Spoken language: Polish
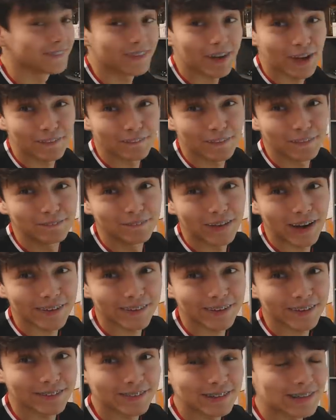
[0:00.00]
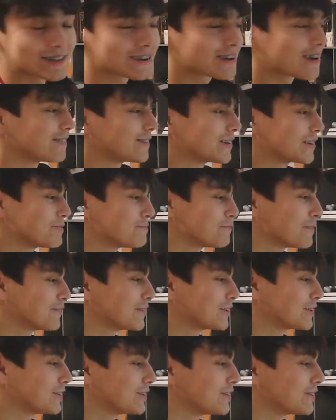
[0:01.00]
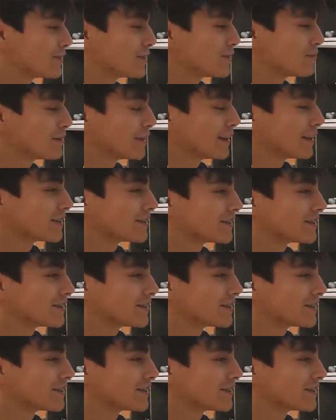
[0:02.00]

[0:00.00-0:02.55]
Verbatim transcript: bo jakbym miał to wydrukować i powiesić u siebie na